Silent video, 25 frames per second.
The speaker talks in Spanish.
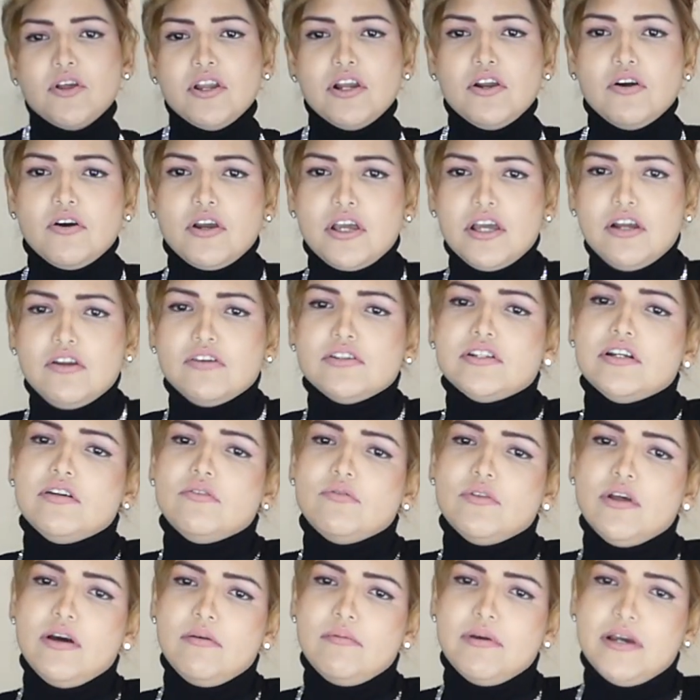de los kilos
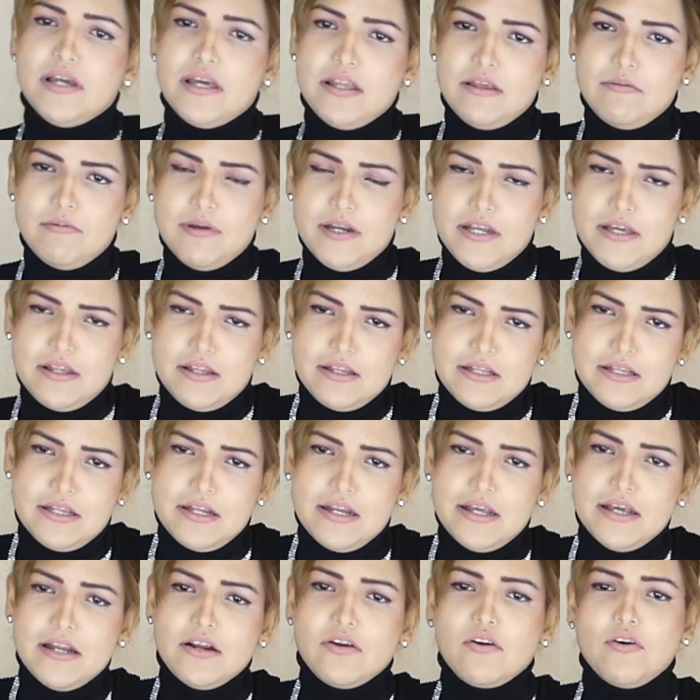saludables que debería de
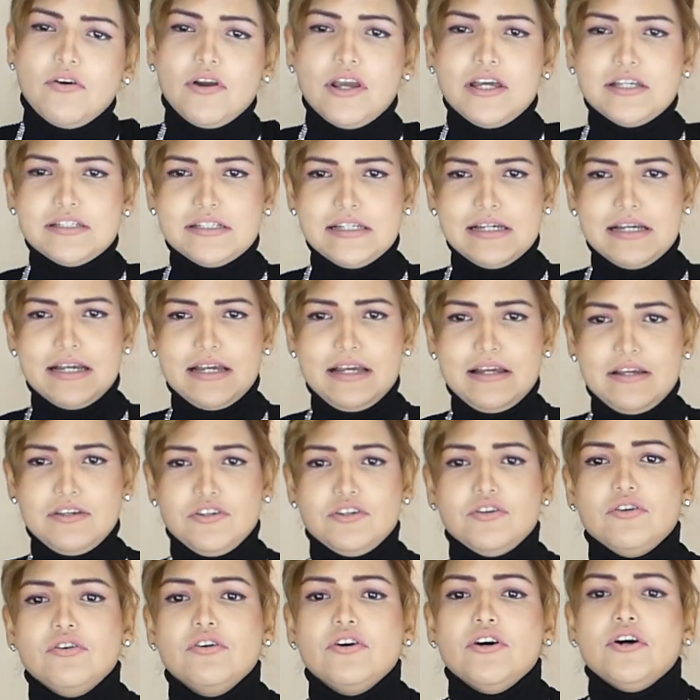tener, con ese es que
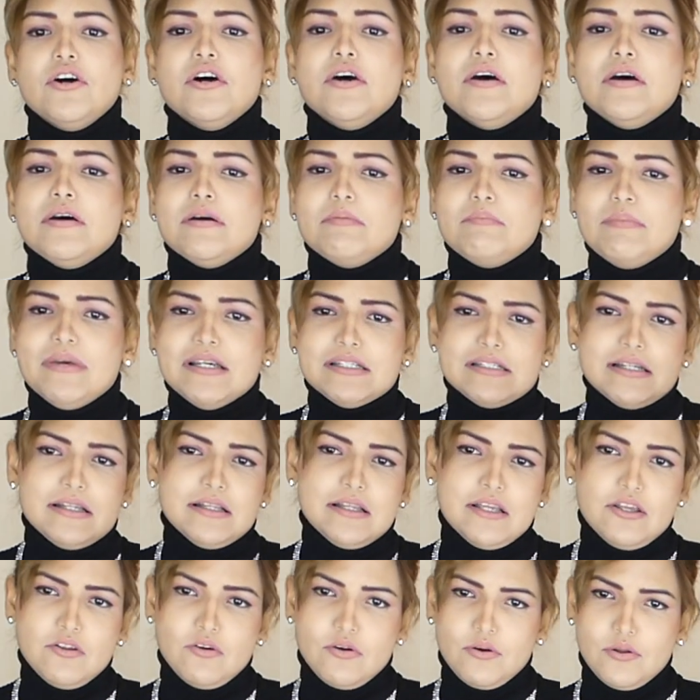yo me he
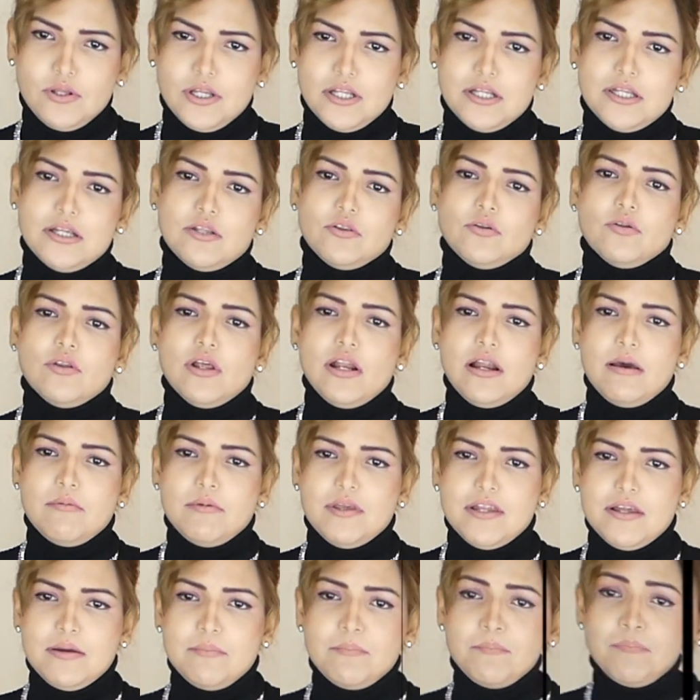sentido contenta toda la
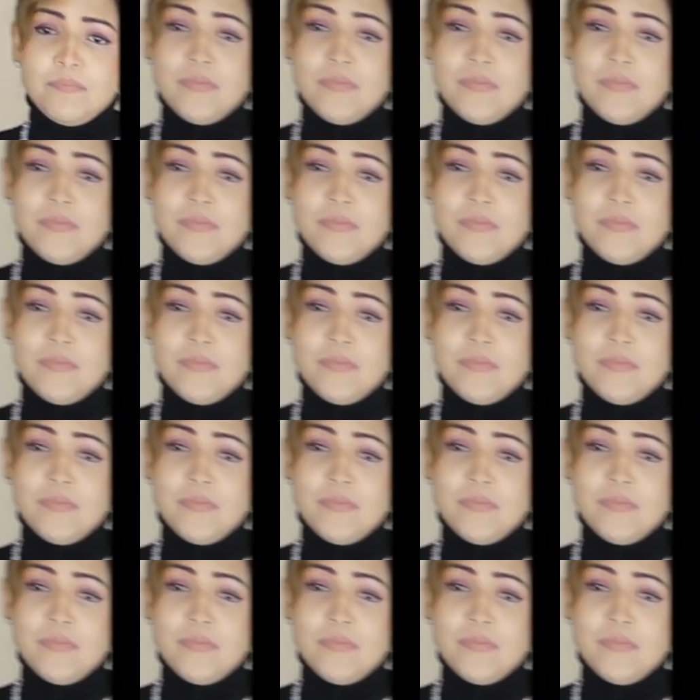vida.